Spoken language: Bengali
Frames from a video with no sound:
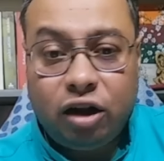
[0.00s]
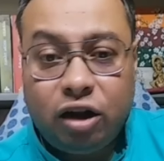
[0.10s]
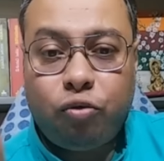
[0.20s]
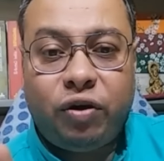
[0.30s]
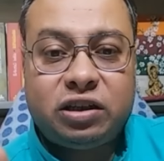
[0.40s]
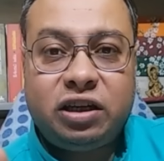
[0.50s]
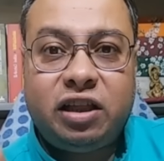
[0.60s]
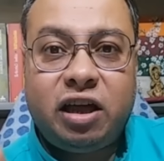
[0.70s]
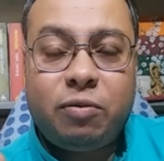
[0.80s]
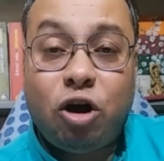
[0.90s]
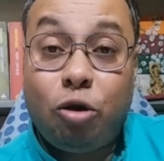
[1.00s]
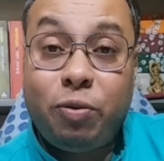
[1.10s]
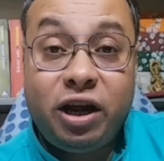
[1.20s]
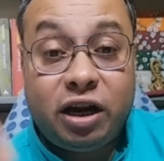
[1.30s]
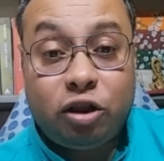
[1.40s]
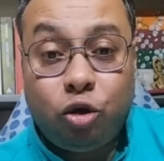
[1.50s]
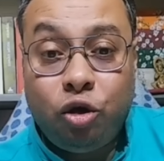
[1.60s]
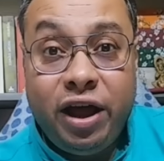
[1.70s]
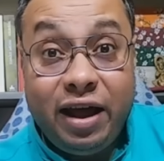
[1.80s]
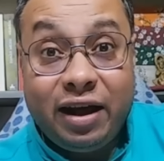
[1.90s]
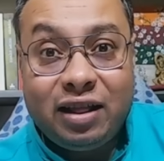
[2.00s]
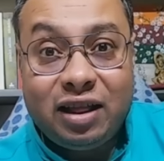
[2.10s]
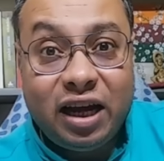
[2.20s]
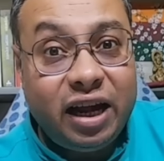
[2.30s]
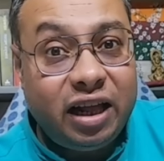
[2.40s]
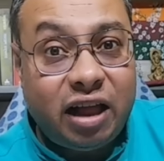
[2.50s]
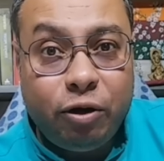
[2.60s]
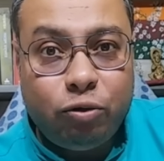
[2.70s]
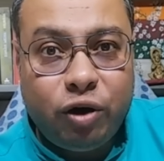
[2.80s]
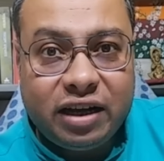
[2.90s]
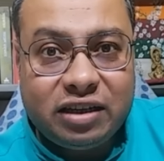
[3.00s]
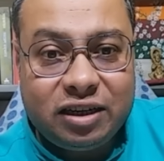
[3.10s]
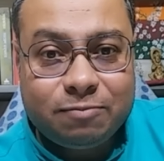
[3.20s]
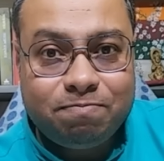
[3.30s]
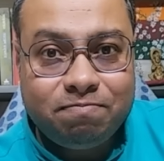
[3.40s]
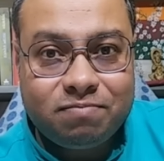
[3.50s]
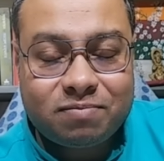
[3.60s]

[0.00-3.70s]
তার কি ফাঁসির দাবি হবে এটা তো এখান থেকেই দাবি উঠে গেছে